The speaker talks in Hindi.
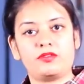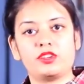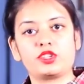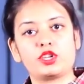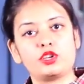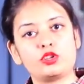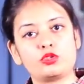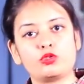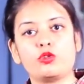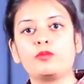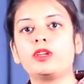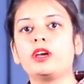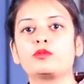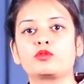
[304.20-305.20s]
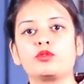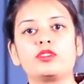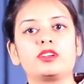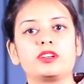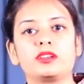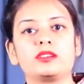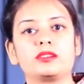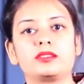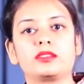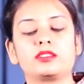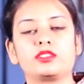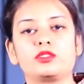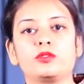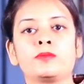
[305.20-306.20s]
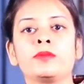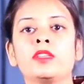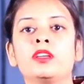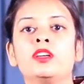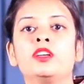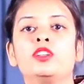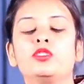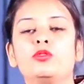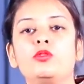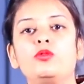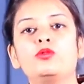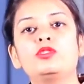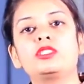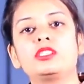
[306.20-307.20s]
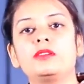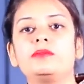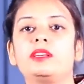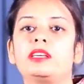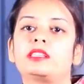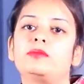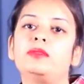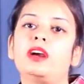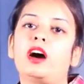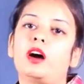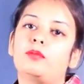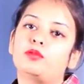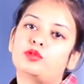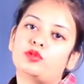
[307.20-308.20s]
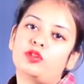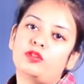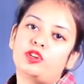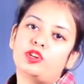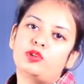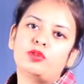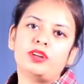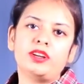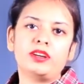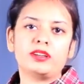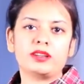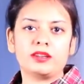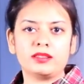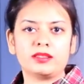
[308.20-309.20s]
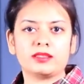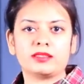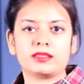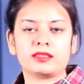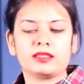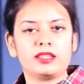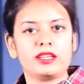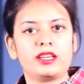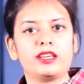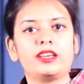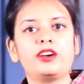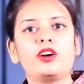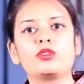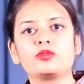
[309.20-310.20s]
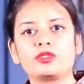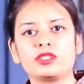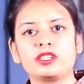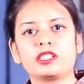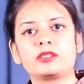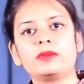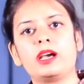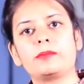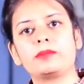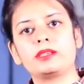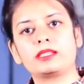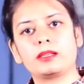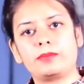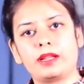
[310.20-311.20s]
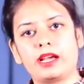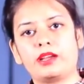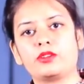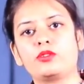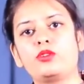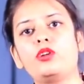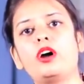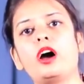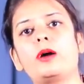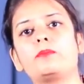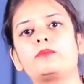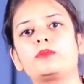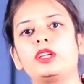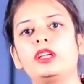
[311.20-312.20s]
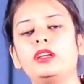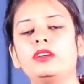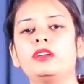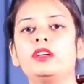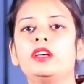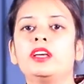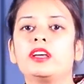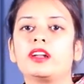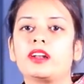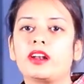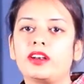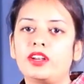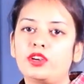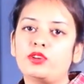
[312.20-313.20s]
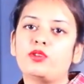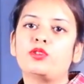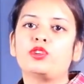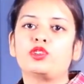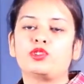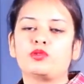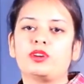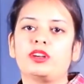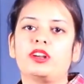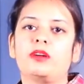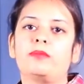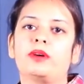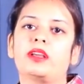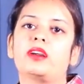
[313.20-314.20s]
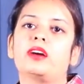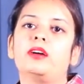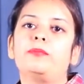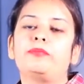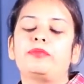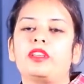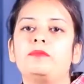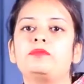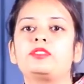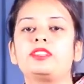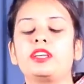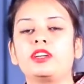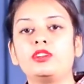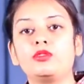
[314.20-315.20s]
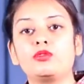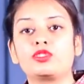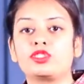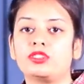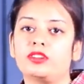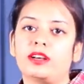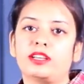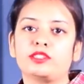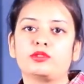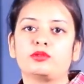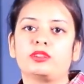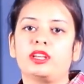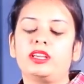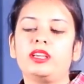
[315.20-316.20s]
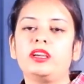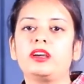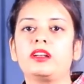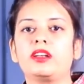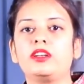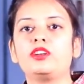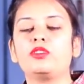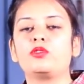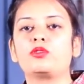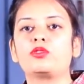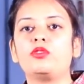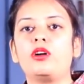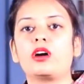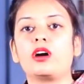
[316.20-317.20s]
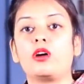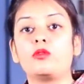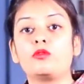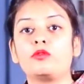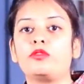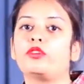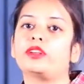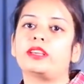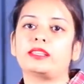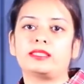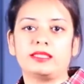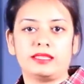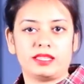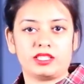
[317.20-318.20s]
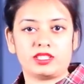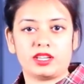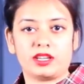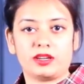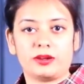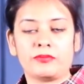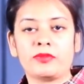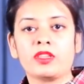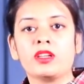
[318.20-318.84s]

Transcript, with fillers: डेफिशिएंट है तो भी आप उसको रिटर्न कर सकते हो तो उस सब केस में आप उसको ड्यूली रिटर्न कर सकते हैं और उस केस में आपके सप्लायर को आपके क्रेडिट नोट इशू करना पड़ेगा अब सेकेंड क्वेश्चन अराइज होता है कि क्रेडिट नोट को अकाउंट फॉर कैसे किया जाएगा